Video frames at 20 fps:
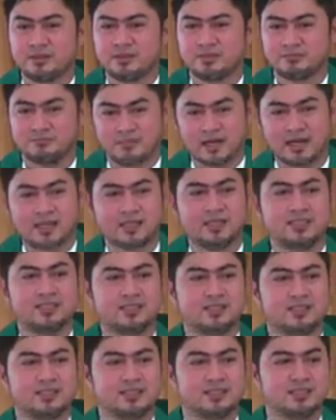Bakit?
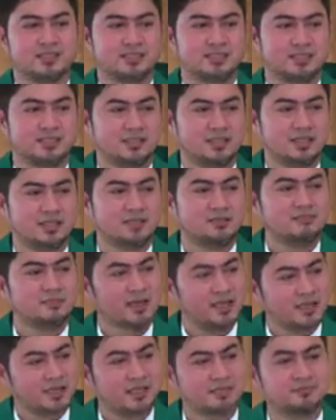Eh,
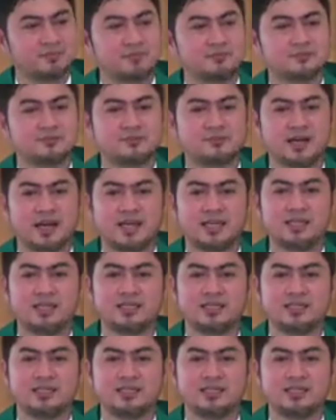mahirap ang buhay